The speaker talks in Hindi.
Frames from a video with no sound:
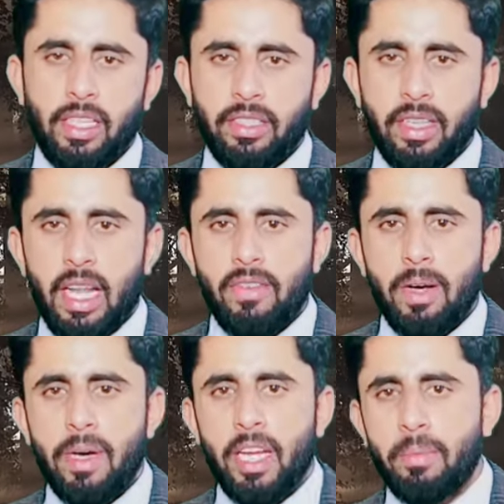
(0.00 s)
इसके अलावा
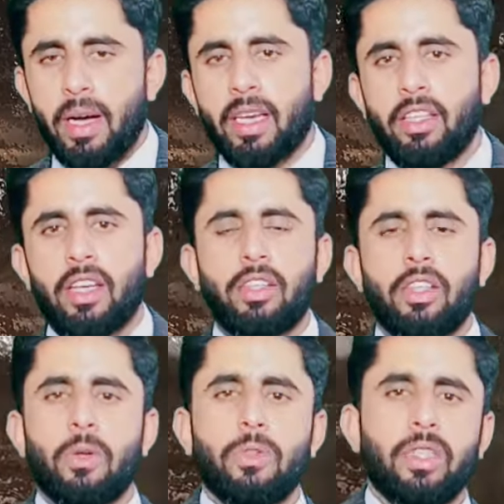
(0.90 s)
हमारी बाकी
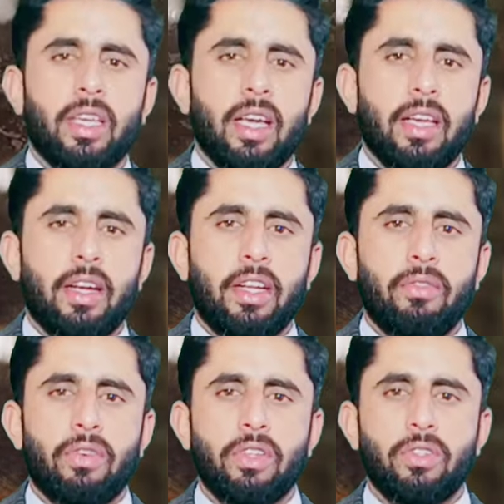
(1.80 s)
जानदारों से क्या क्या
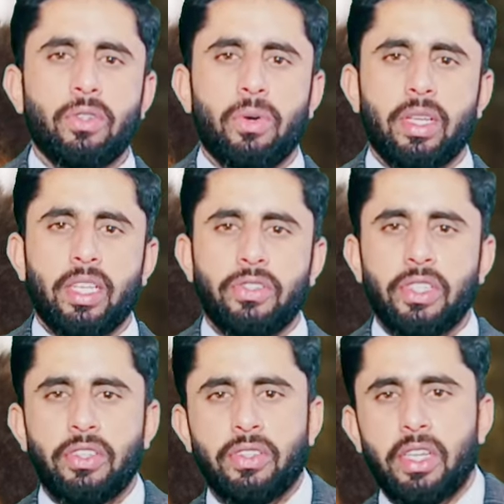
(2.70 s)
डिफरेंस और किस
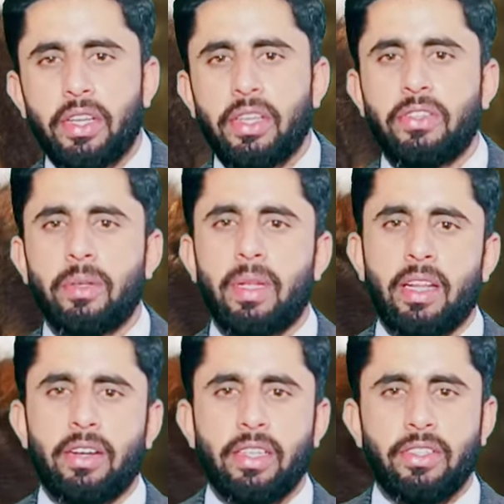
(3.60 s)
किस तरह की
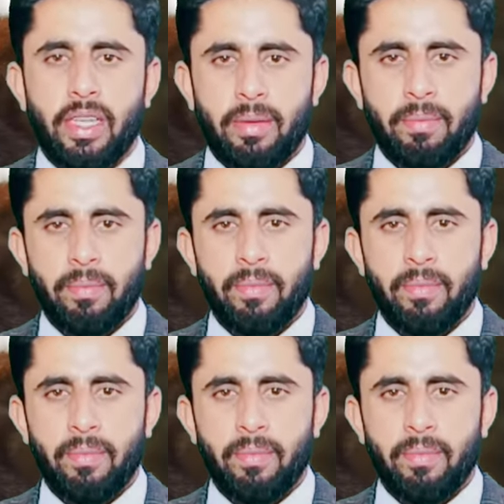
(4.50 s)
सिमिलैरिटीज़ है